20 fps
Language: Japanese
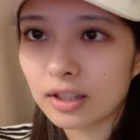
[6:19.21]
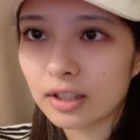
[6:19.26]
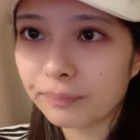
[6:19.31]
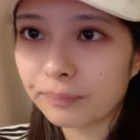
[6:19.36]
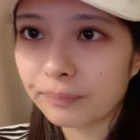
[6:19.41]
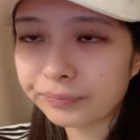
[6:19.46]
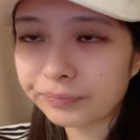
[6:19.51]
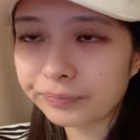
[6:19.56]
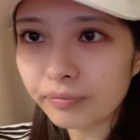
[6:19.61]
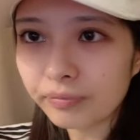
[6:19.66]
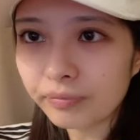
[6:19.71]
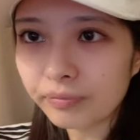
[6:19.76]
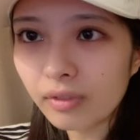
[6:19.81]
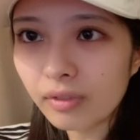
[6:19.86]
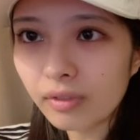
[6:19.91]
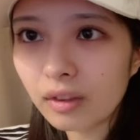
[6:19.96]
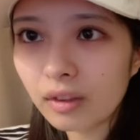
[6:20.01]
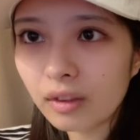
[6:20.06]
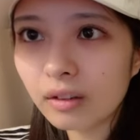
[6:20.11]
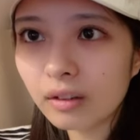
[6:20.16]
わりか
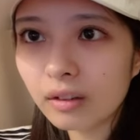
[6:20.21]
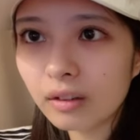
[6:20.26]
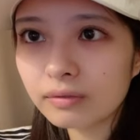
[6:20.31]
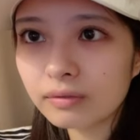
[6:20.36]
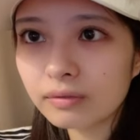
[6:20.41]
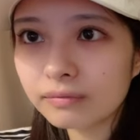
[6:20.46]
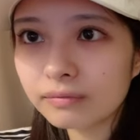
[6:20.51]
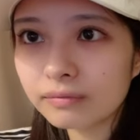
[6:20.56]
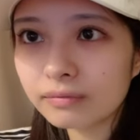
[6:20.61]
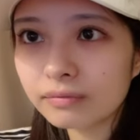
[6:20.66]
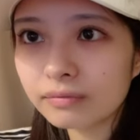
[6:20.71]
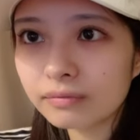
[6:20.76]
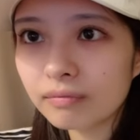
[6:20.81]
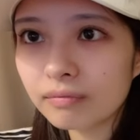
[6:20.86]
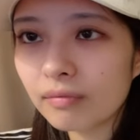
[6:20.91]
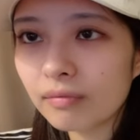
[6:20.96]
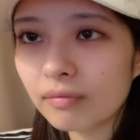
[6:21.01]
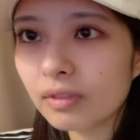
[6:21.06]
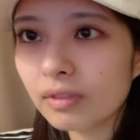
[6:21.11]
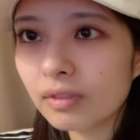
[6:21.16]
し
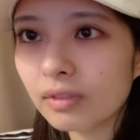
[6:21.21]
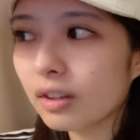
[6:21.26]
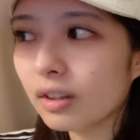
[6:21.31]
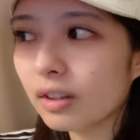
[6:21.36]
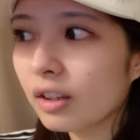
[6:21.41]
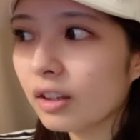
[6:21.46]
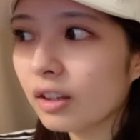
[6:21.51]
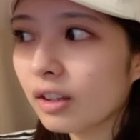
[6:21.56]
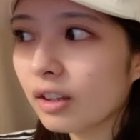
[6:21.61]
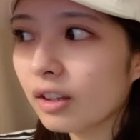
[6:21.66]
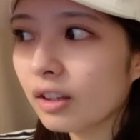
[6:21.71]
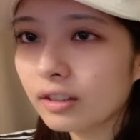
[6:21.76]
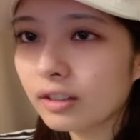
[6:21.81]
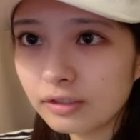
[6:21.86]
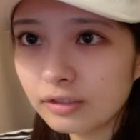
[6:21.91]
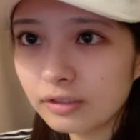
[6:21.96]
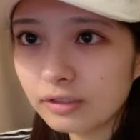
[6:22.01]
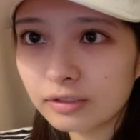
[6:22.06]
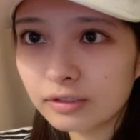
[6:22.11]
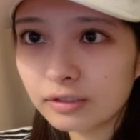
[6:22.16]
なんか
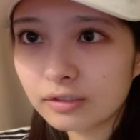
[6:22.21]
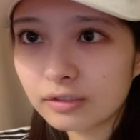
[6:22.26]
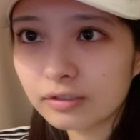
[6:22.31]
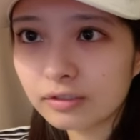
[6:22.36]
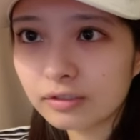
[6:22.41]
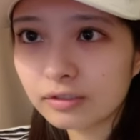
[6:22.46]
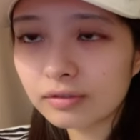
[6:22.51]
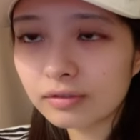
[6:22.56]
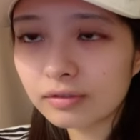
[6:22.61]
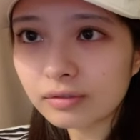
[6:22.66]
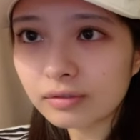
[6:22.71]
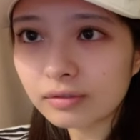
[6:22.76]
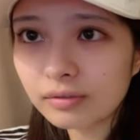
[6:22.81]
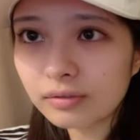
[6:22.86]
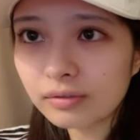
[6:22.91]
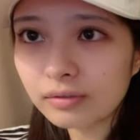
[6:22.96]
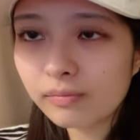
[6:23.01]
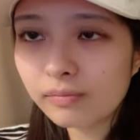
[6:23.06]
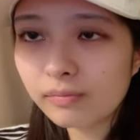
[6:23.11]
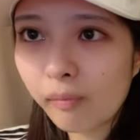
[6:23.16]
755の
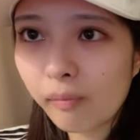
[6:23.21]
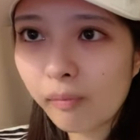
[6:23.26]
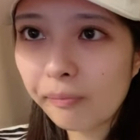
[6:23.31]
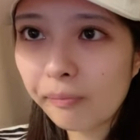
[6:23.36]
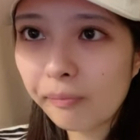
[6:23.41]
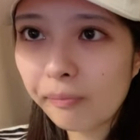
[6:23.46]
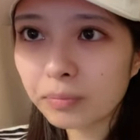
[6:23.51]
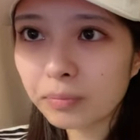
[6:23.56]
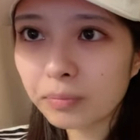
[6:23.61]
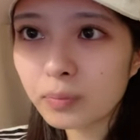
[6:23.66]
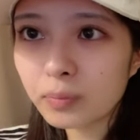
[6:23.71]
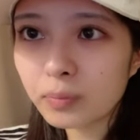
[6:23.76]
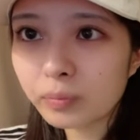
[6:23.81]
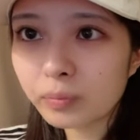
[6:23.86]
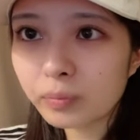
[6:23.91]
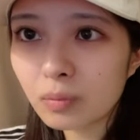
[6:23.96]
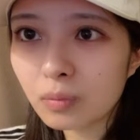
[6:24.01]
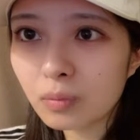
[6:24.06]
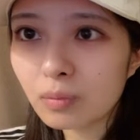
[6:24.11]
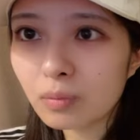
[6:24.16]
コメントとか
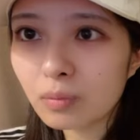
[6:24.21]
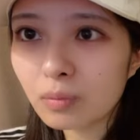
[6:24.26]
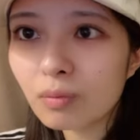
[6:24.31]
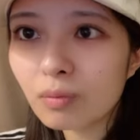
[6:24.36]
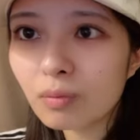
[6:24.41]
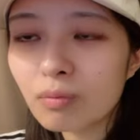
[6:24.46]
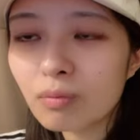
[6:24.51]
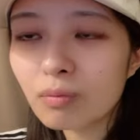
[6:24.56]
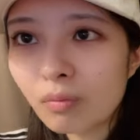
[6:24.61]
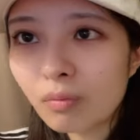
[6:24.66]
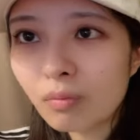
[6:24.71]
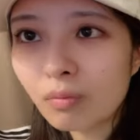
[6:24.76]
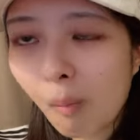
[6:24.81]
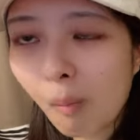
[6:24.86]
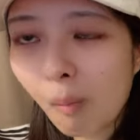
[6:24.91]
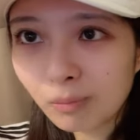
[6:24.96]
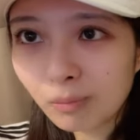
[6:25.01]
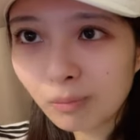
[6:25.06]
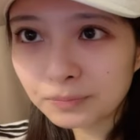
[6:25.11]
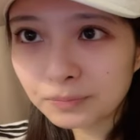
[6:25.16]
が読んで
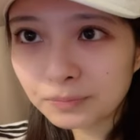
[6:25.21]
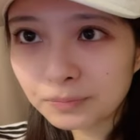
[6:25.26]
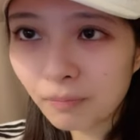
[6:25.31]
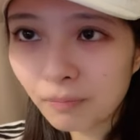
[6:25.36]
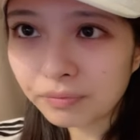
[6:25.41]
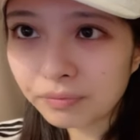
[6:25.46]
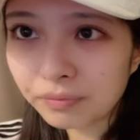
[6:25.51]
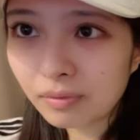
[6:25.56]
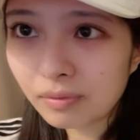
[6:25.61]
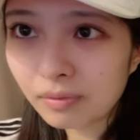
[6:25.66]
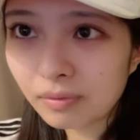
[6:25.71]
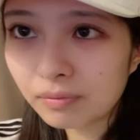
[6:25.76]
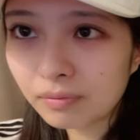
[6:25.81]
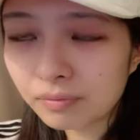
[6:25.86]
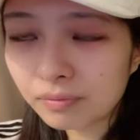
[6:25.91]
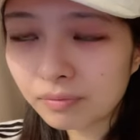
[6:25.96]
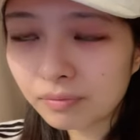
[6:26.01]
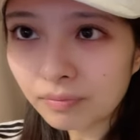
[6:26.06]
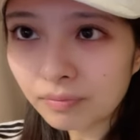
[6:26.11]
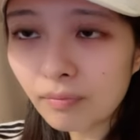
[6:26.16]
たりとかすると
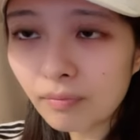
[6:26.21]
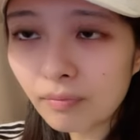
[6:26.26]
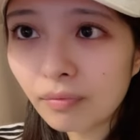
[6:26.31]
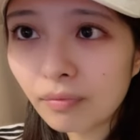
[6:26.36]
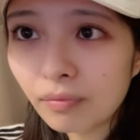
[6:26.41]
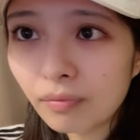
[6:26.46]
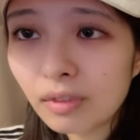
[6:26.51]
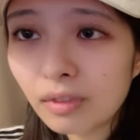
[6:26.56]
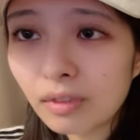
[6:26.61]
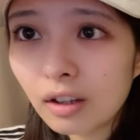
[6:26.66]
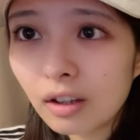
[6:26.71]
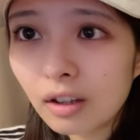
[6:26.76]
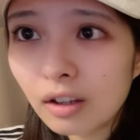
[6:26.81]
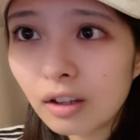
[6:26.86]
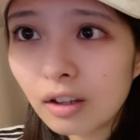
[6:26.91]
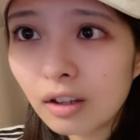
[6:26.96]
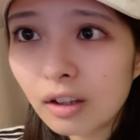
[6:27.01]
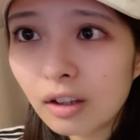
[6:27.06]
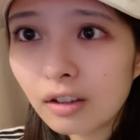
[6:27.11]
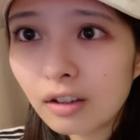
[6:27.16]
そうそうそうなんか
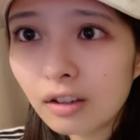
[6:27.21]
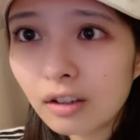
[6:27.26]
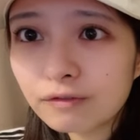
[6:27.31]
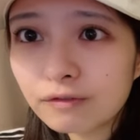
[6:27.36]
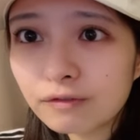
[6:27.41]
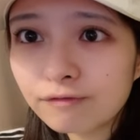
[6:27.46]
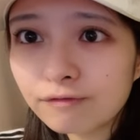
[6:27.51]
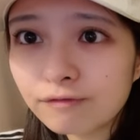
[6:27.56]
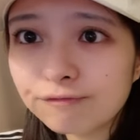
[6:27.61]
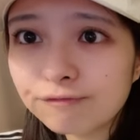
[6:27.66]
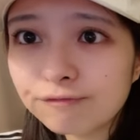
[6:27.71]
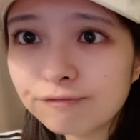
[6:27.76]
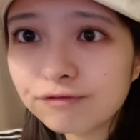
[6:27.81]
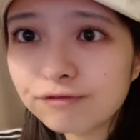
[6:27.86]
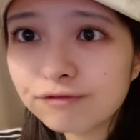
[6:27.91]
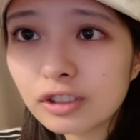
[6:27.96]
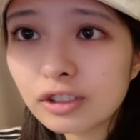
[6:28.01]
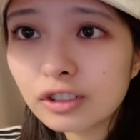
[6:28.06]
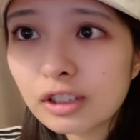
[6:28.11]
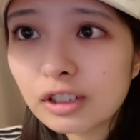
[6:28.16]
行かないけど
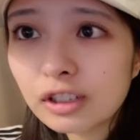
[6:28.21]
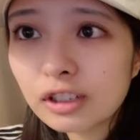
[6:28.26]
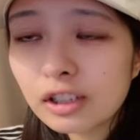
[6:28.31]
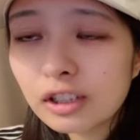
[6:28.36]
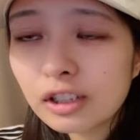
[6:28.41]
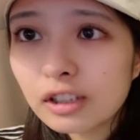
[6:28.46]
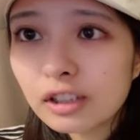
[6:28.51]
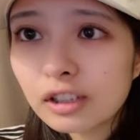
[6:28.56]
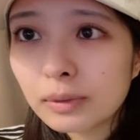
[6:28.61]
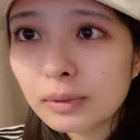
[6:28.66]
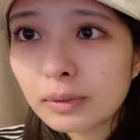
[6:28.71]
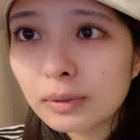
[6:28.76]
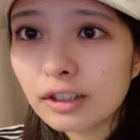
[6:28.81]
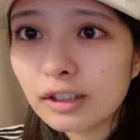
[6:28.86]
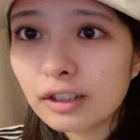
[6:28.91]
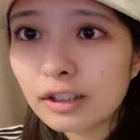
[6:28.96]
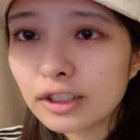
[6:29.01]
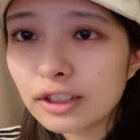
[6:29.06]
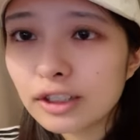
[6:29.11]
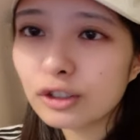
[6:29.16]
頑張ってみたいな
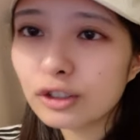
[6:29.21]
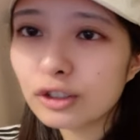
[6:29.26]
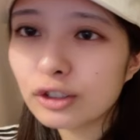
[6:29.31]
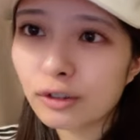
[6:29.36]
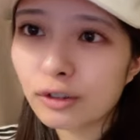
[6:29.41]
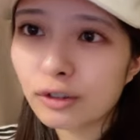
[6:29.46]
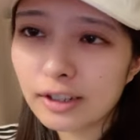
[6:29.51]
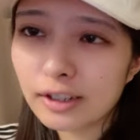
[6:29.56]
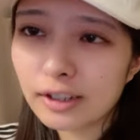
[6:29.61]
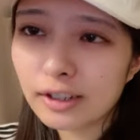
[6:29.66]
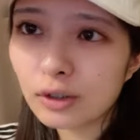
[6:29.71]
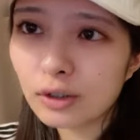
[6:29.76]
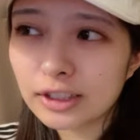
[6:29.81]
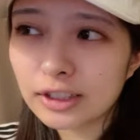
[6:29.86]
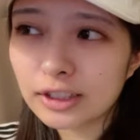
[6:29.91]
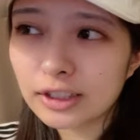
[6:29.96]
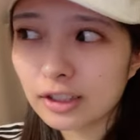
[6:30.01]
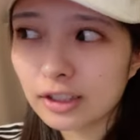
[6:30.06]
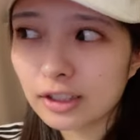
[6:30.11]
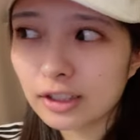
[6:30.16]
人が
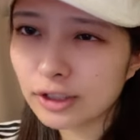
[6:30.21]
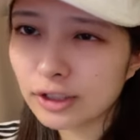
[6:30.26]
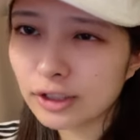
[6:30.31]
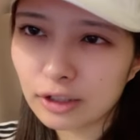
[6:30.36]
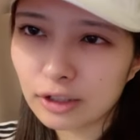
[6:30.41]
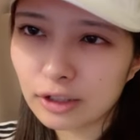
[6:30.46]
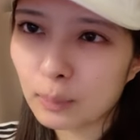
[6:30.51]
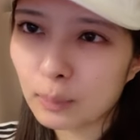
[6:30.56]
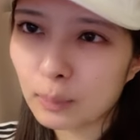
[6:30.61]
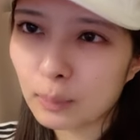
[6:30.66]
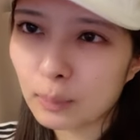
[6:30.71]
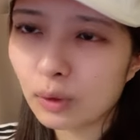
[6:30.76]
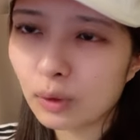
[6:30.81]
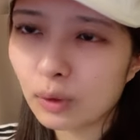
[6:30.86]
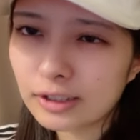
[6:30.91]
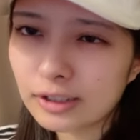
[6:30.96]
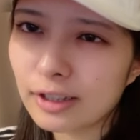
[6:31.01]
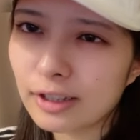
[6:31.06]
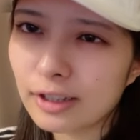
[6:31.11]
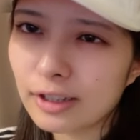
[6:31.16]
結構ね
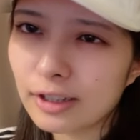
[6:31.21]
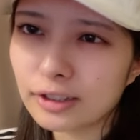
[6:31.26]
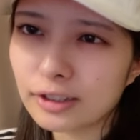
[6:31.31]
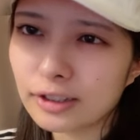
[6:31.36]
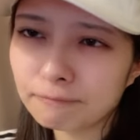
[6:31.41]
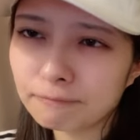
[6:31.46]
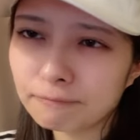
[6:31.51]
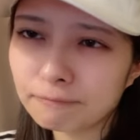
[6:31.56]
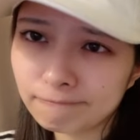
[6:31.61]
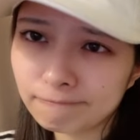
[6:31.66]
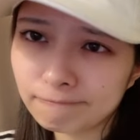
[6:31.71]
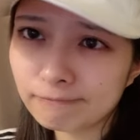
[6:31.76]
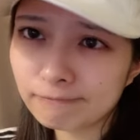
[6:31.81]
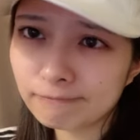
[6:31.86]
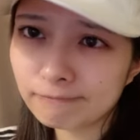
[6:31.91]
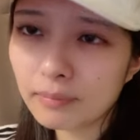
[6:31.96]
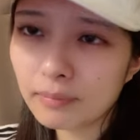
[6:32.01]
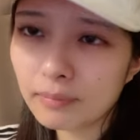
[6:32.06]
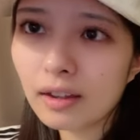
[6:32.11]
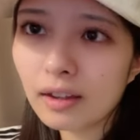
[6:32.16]

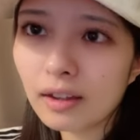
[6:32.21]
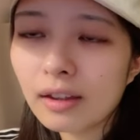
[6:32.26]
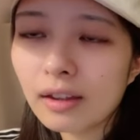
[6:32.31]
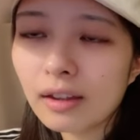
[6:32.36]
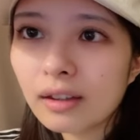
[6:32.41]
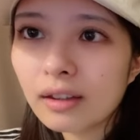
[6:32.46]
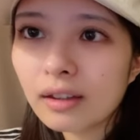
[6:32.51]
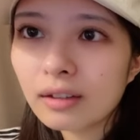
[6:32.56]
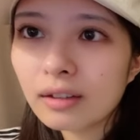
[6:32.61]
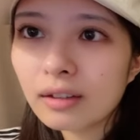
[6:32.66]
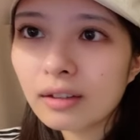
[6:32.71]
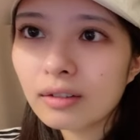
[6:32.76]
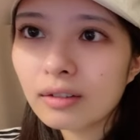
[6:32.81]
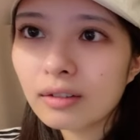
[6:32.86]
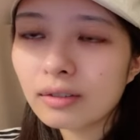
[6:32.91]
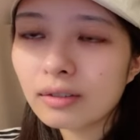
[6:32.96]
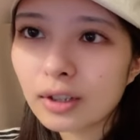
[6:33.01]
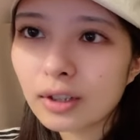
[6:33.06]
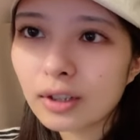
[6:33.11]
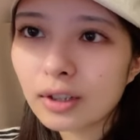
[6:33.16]
多かった
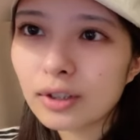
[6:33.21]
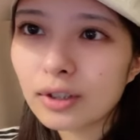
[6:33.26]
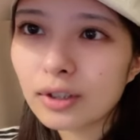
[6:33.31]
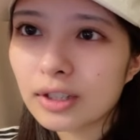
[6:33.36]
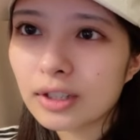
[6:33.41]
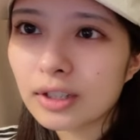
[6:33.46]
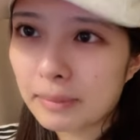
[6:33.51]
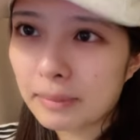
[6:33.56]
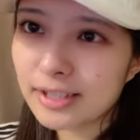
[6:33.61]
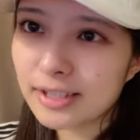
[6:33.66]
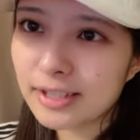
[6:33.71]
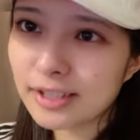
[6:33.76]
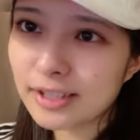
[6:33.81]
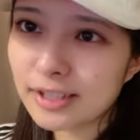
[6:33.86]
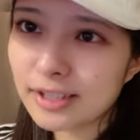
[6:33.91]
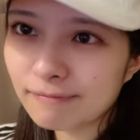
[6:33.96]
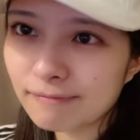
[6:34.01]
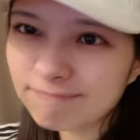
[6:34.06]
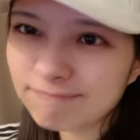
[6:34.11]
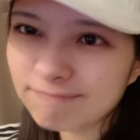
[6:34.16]
まあでも確かに
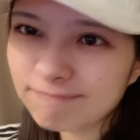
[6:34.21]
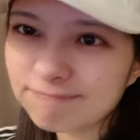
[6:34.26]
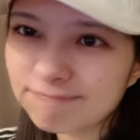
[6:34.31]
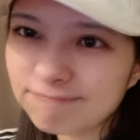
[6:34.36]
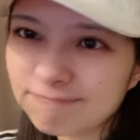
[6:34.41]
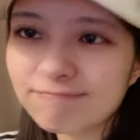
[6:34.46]
ねそん